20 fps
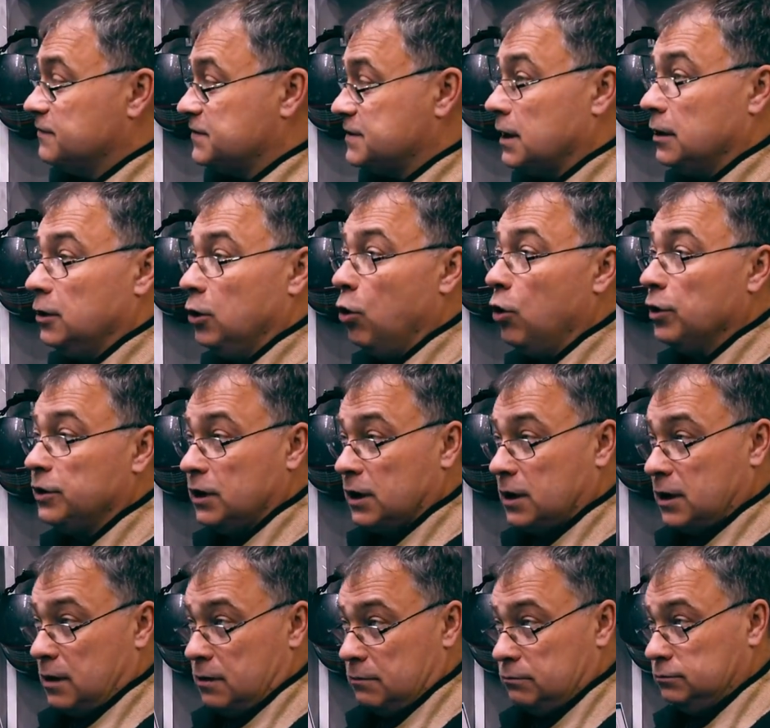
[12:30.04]
вся
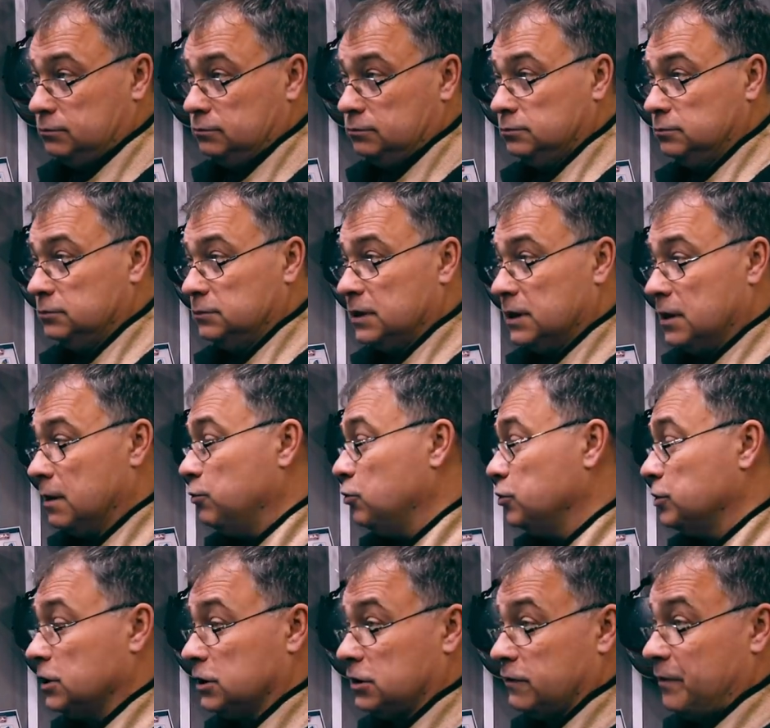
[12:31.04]
логика
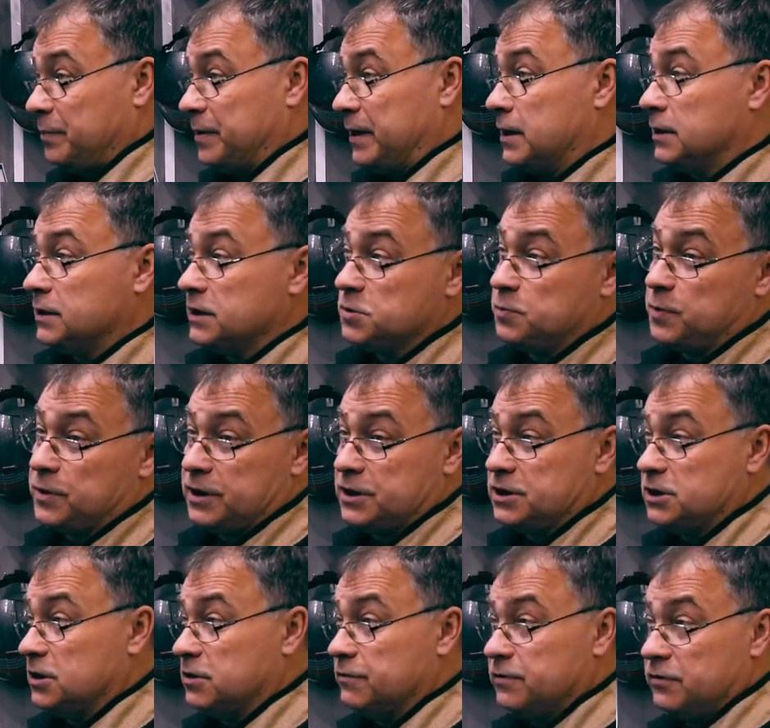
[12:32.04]
работы этого аппарата
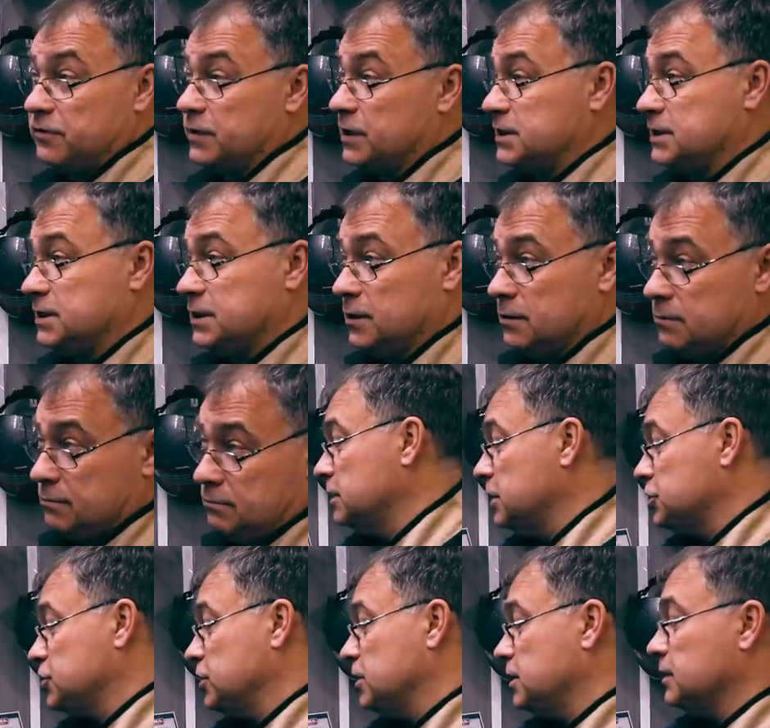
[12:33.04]
спроектирована в России.
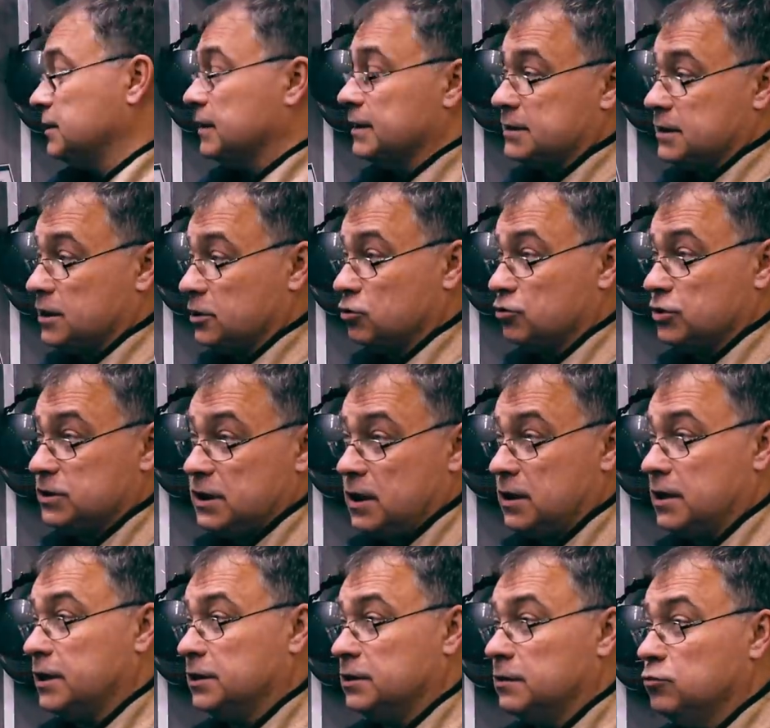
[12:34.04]
Наши китайские
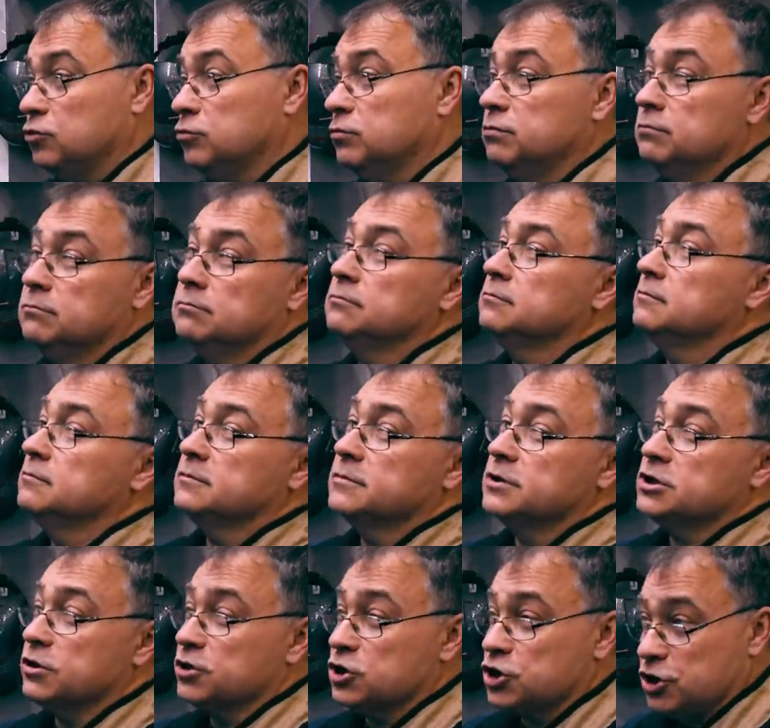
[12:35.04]
друзья к этому
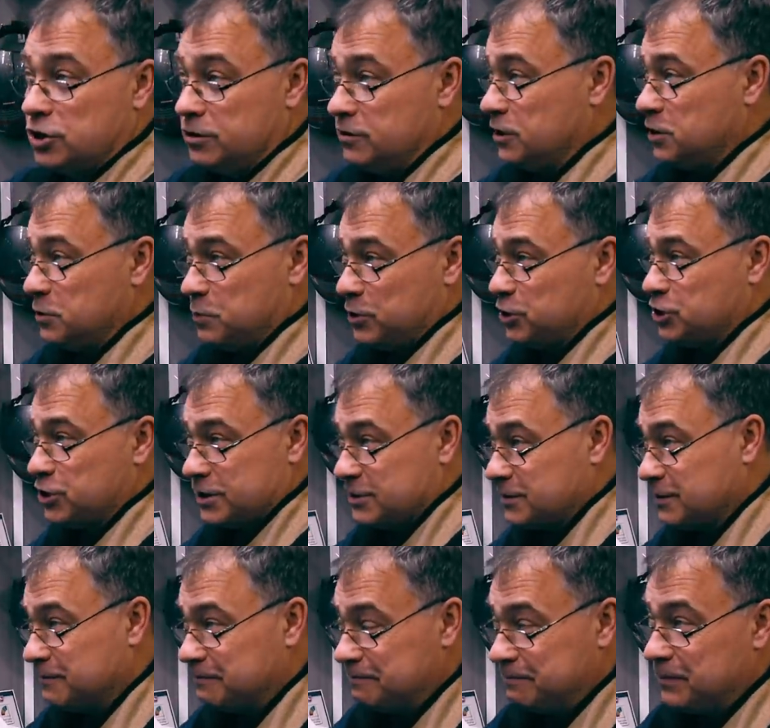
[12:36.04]
совершенно не
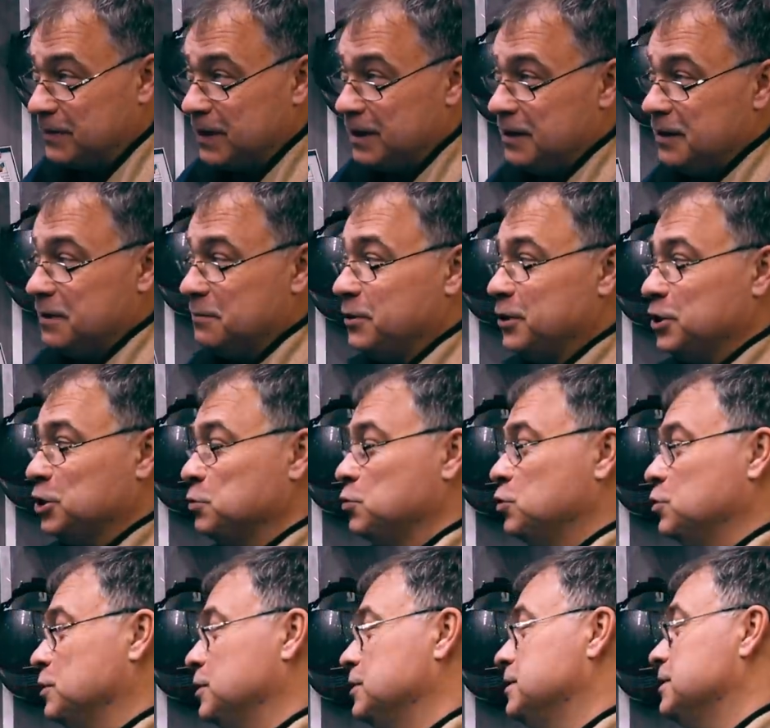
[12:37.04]
причастны.
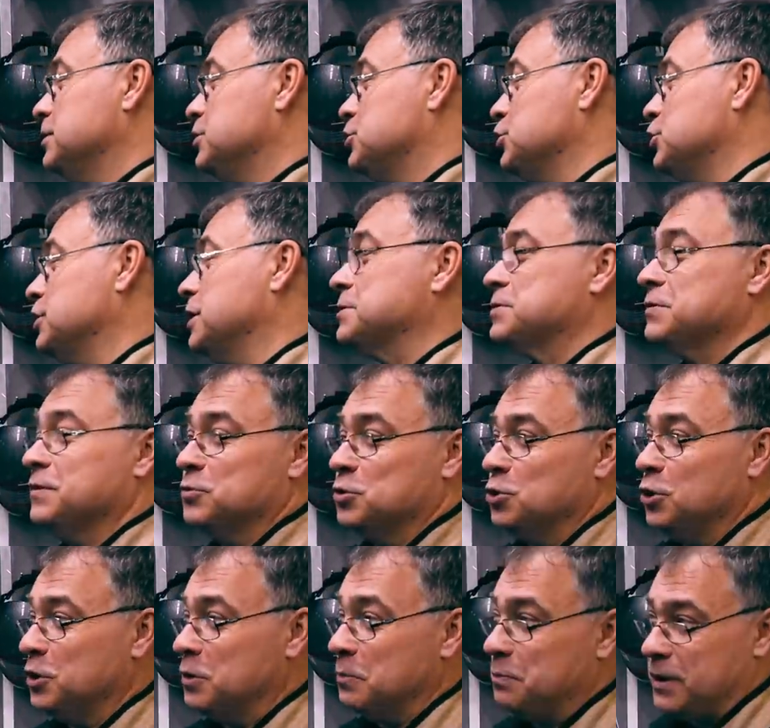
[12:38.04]
Поэтому мы считаем своим
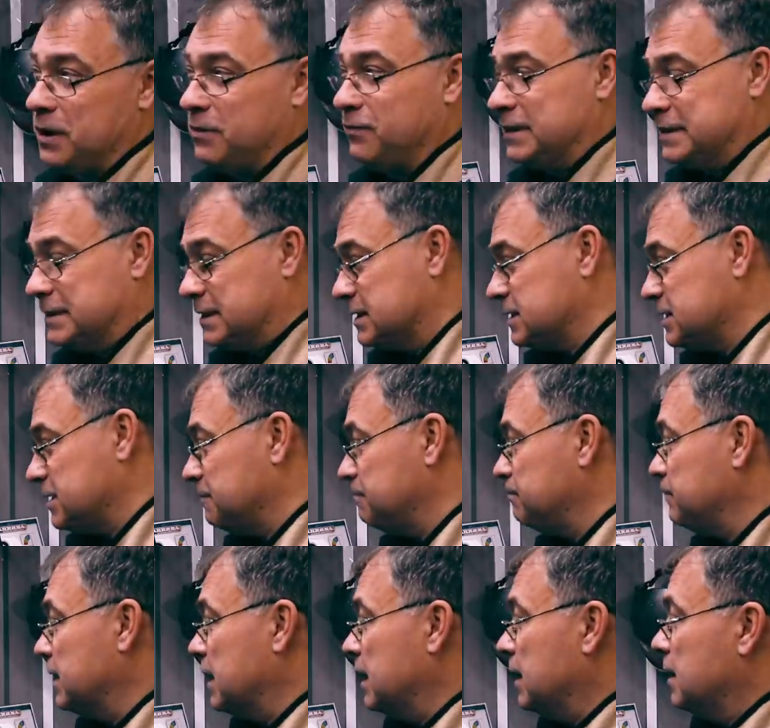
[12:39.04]
долгом похвастаться.
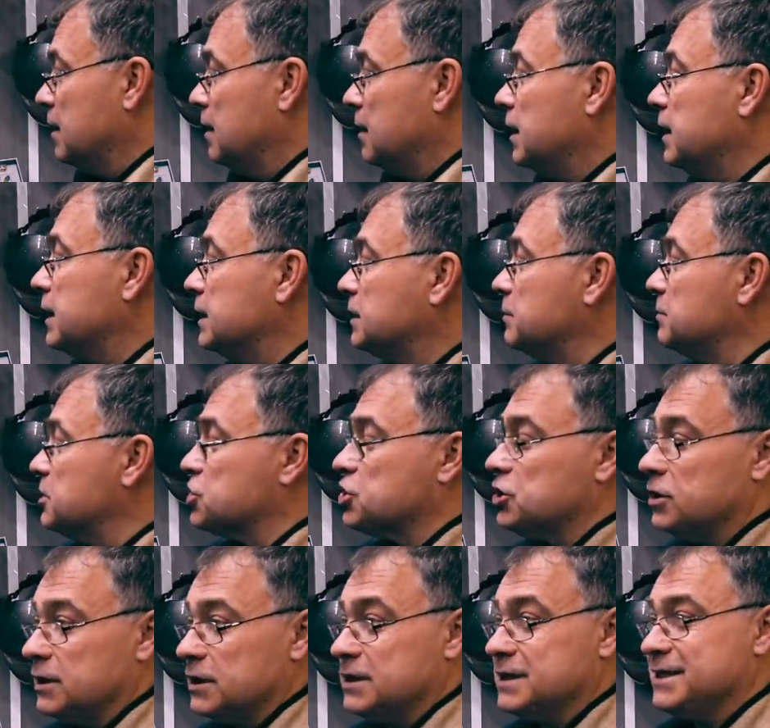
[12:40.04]
Эта
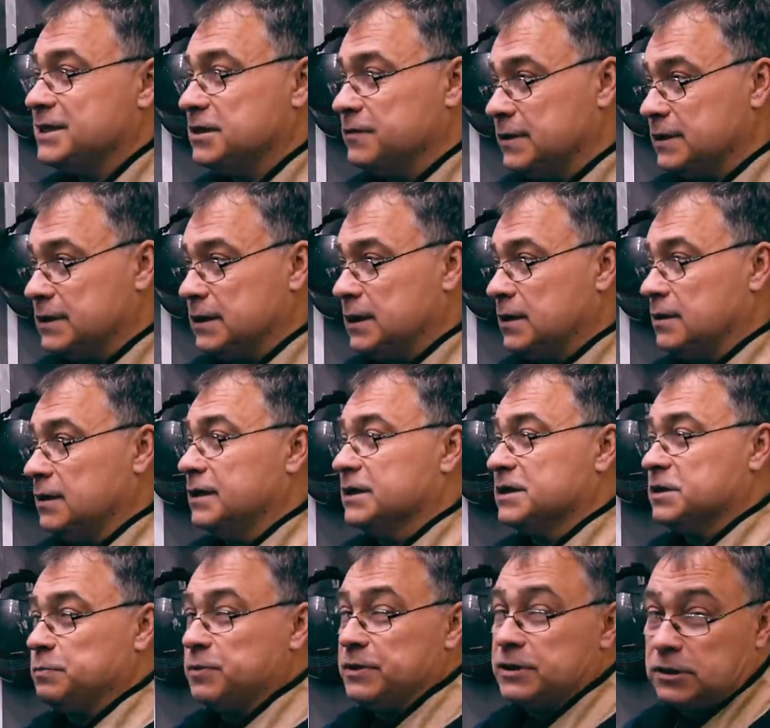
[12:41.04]
машина действительно
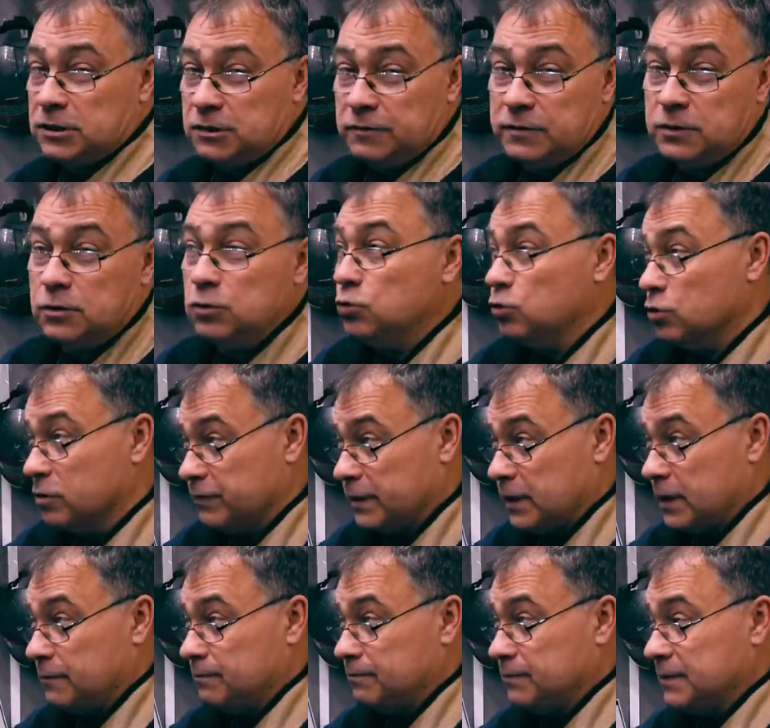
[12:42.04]
экспертного
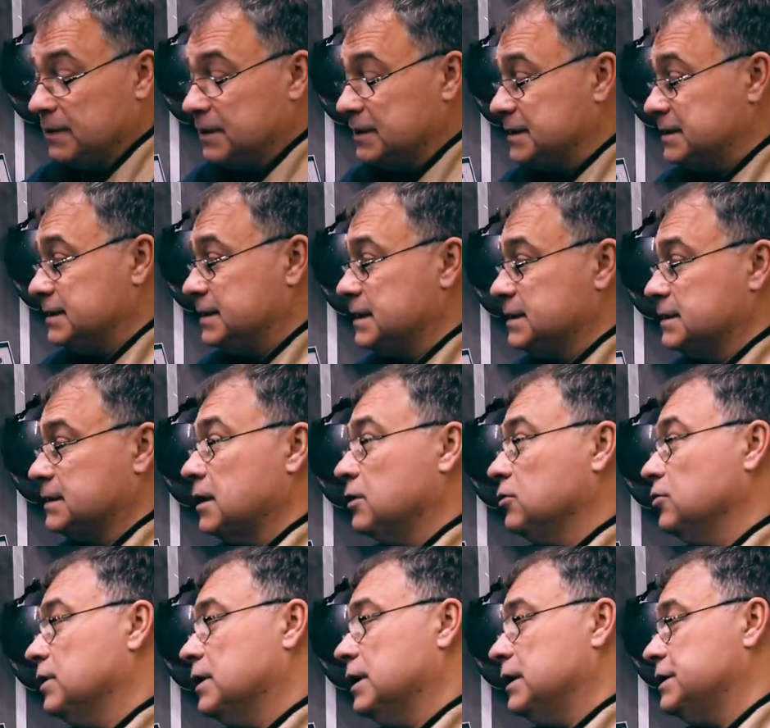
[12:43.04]
уровня. Здесь
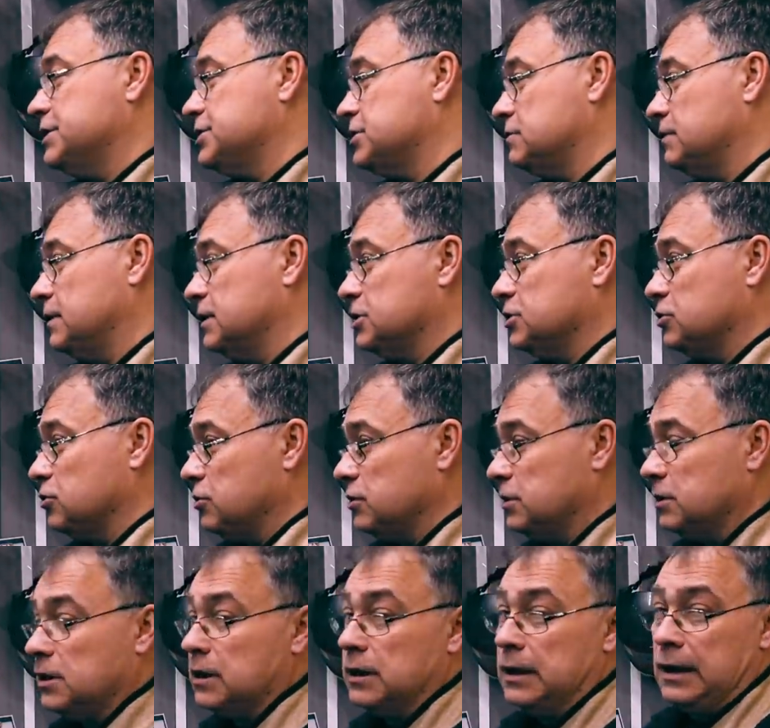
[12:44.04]
такое количество
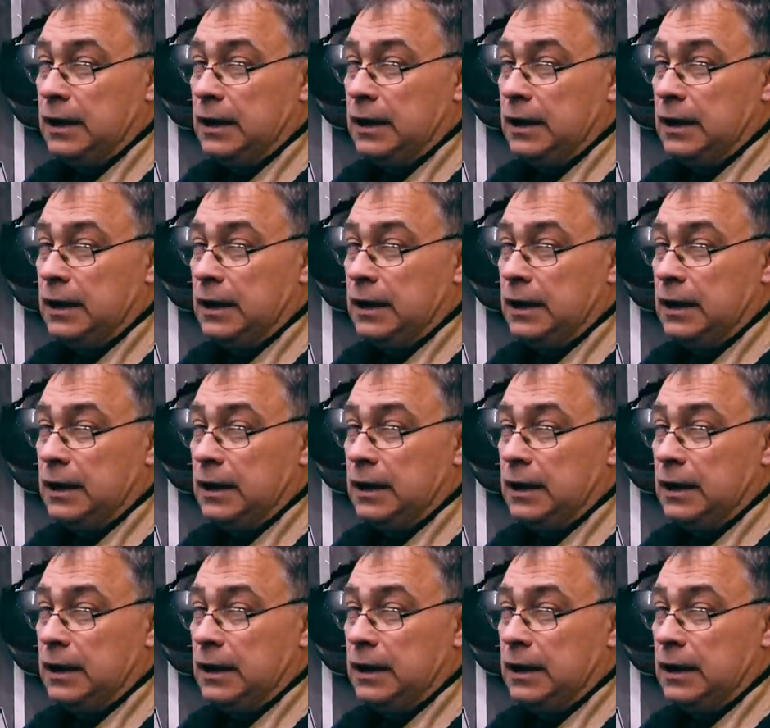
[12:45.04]
настроек,